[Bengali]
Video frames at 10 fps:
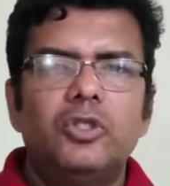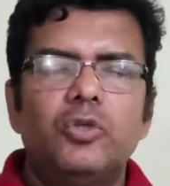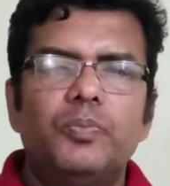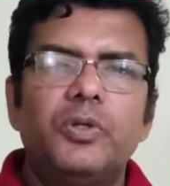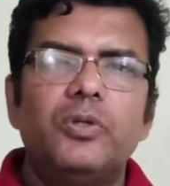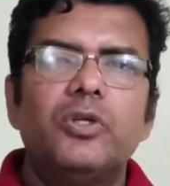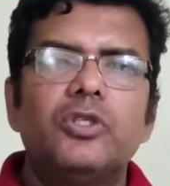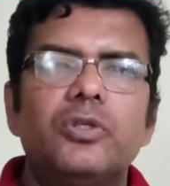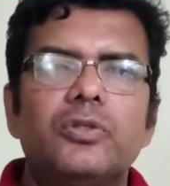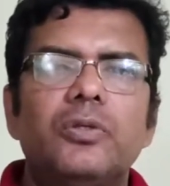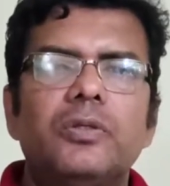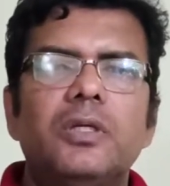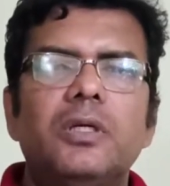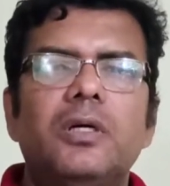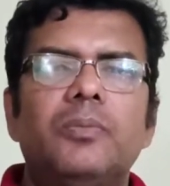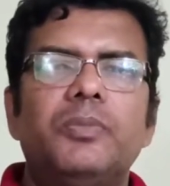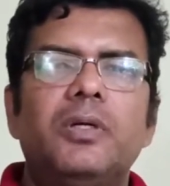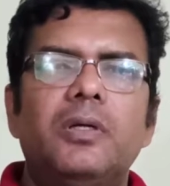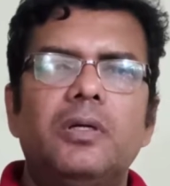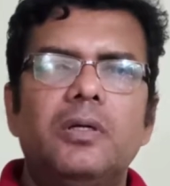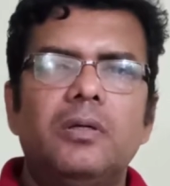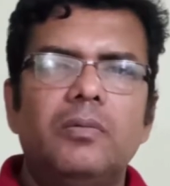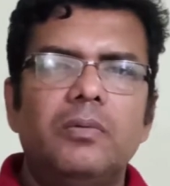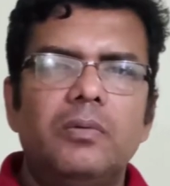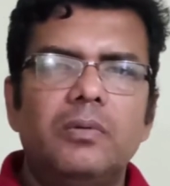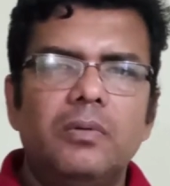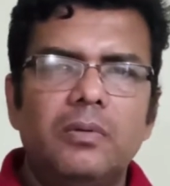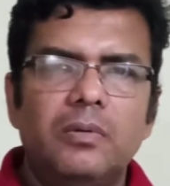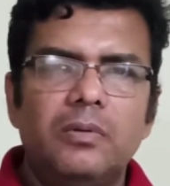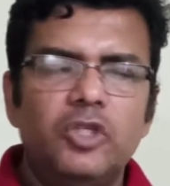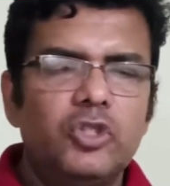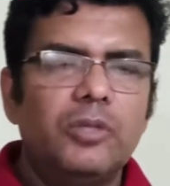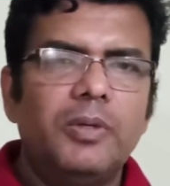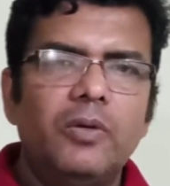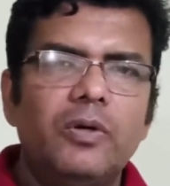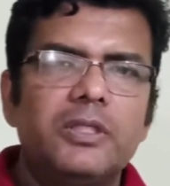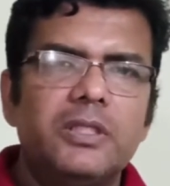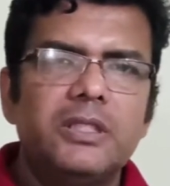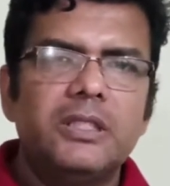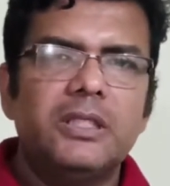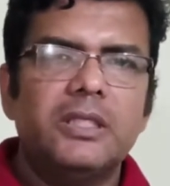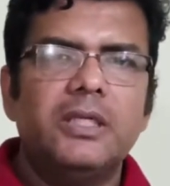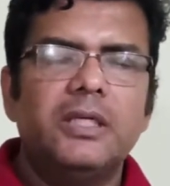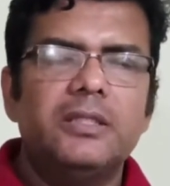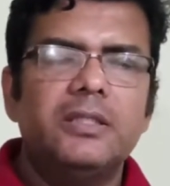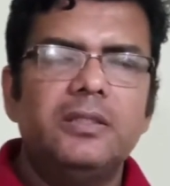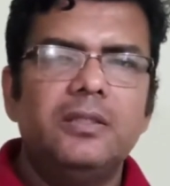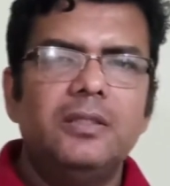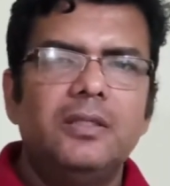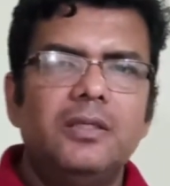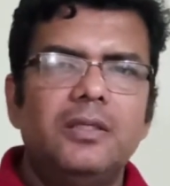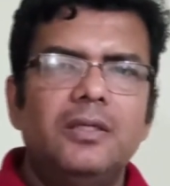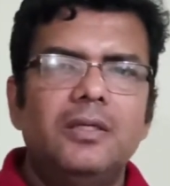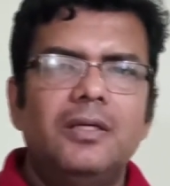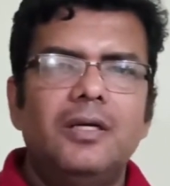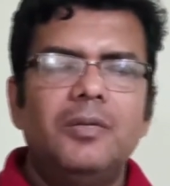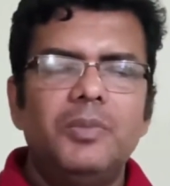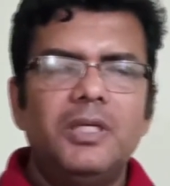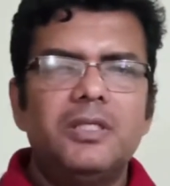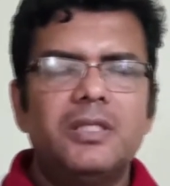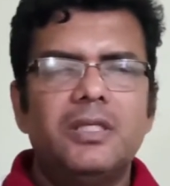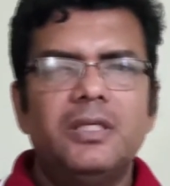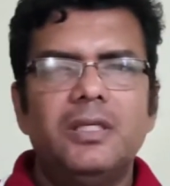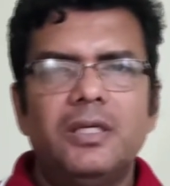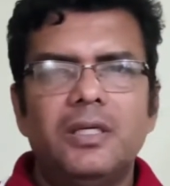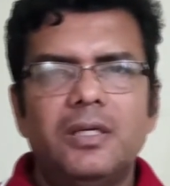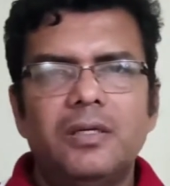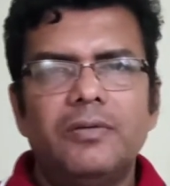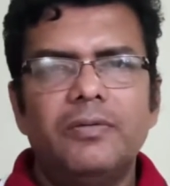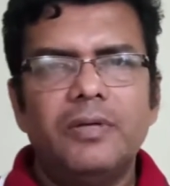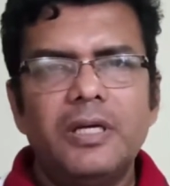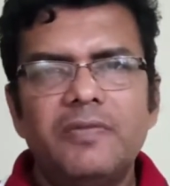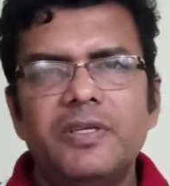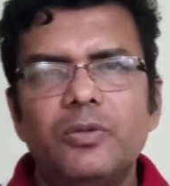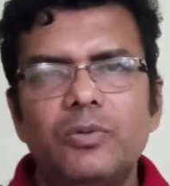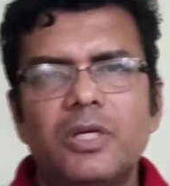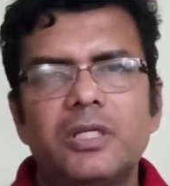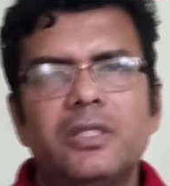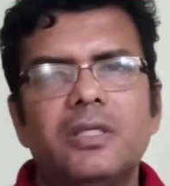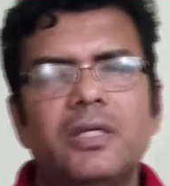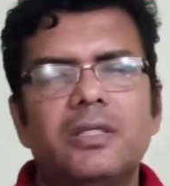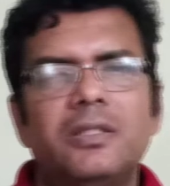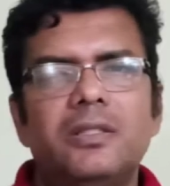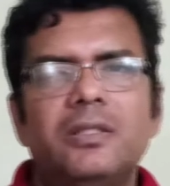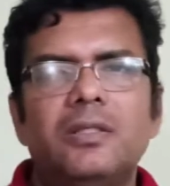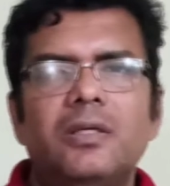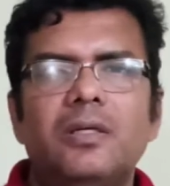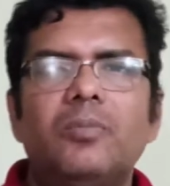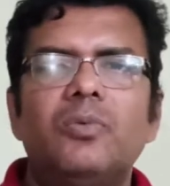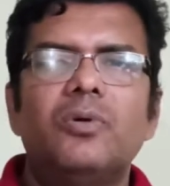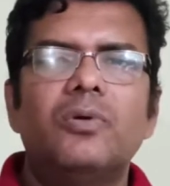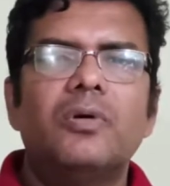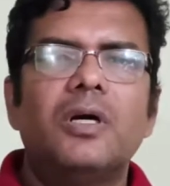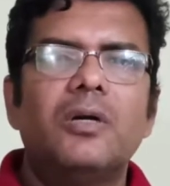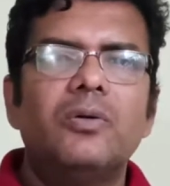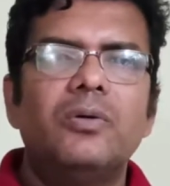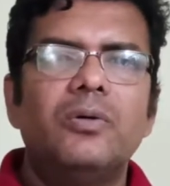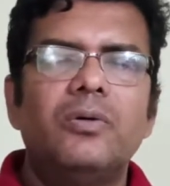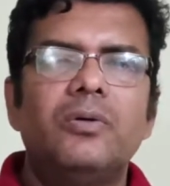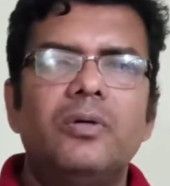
সুপ্রিয় দর্শক শ্রোতা আপনারা নিশ্চয়ই ভালো আছেন যে যেখানে আছেন আমি আজকে এই ভিডিওতে আসার একটি বড় কারণ হলো